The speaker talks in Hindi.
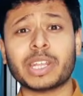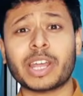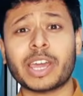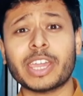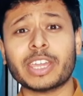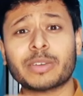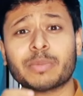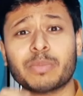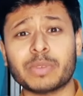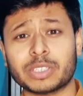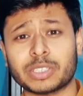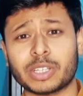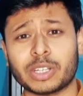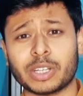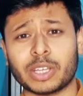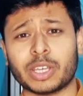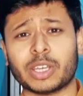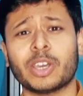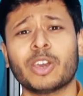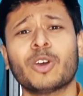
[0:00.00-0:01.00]
मेरा एक
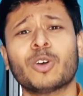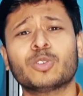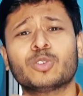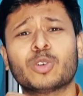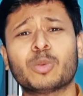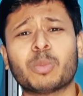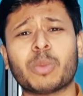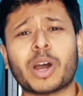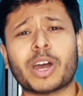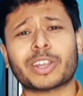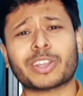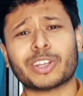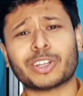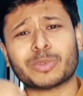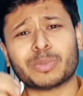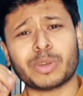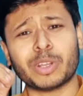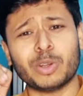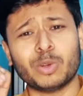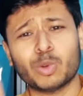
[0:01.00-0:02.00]
मिशन है जो
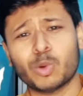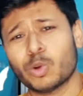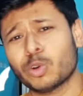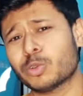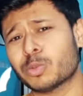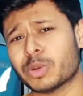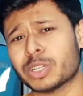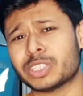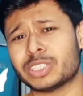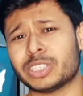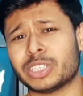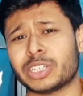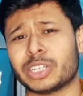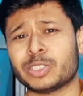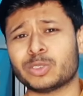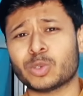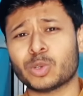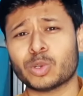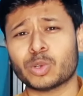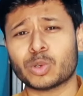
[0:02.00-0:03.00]
मार्केट में लूट मची
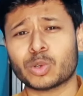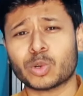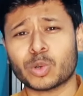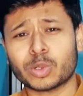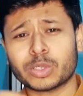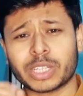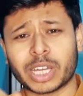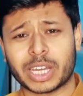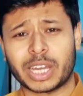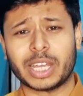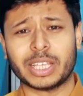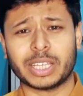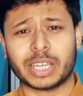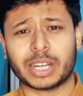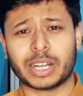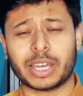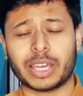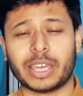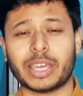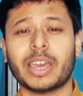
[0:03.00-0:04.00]
है जो लोगों को ठगा
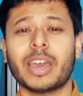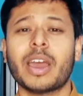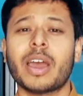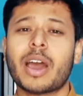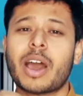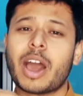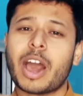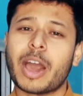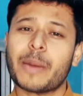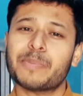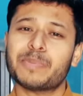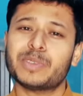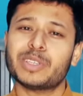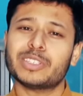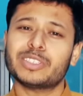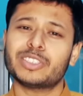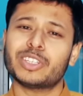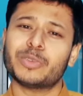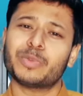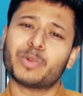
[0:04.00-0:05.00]
जा रहा है
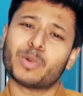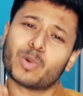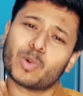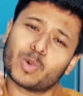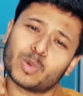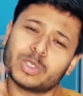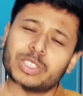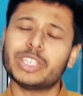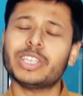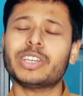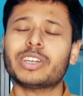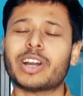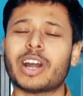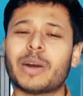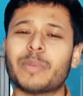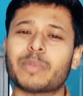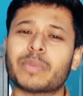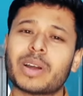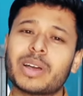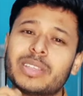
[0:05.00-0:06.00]
आपसे सिर्फ उसी
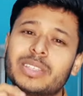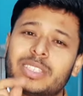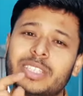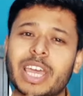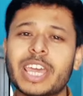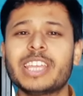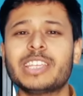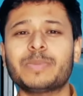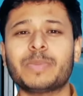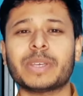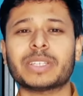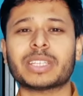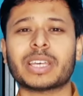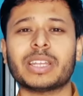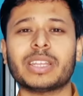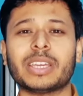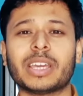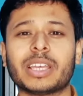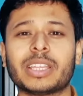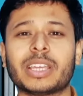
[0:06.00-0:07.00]
काम का जायज
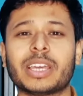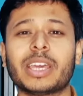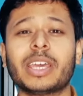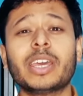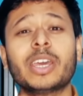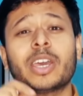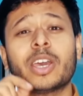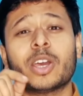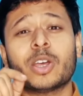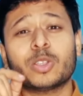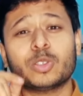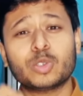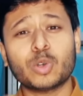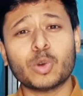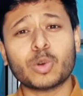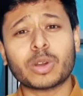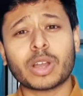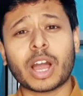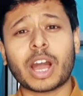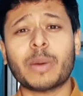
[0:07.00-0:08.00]
पैसा लिया जाए
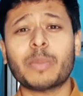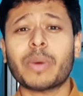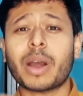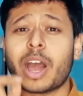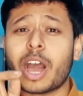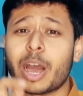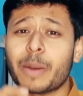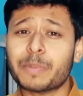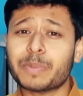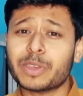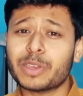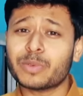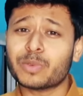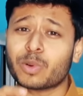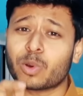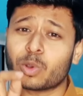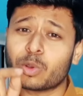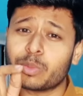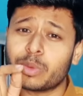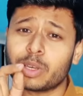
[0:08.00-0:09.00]
जो काम आपके
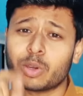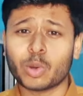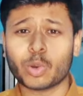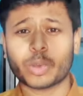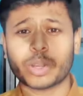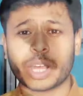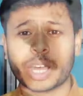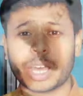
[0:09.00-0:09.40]
फोन में हो